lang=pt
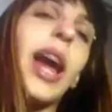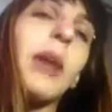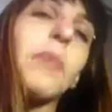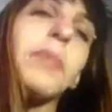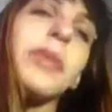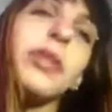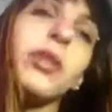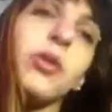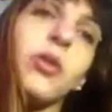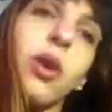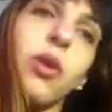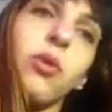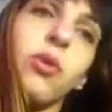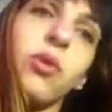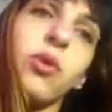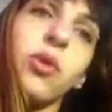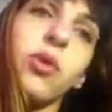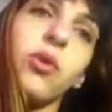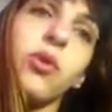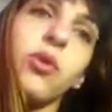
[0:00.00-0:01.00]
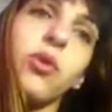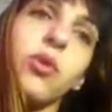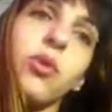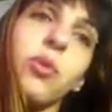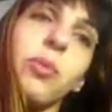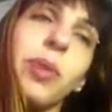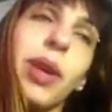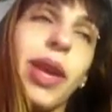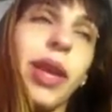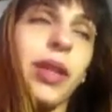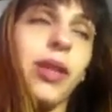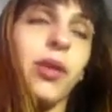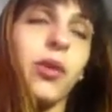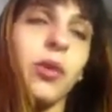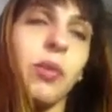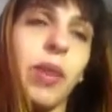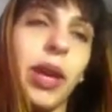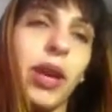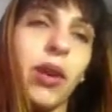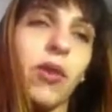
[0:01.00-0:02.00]
Olá pessoal do YouTube,
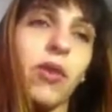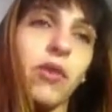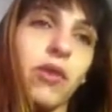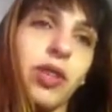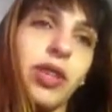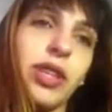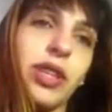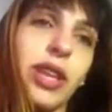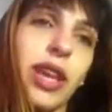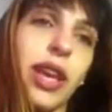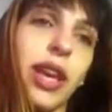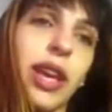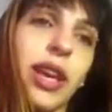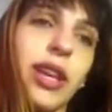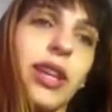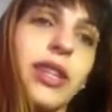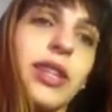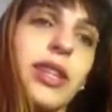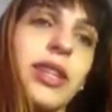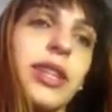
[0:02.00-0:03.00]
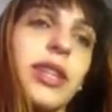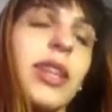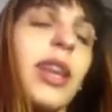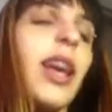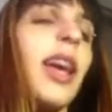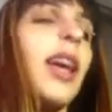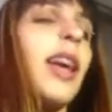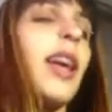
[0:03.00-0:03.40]
tudo bem com vocês?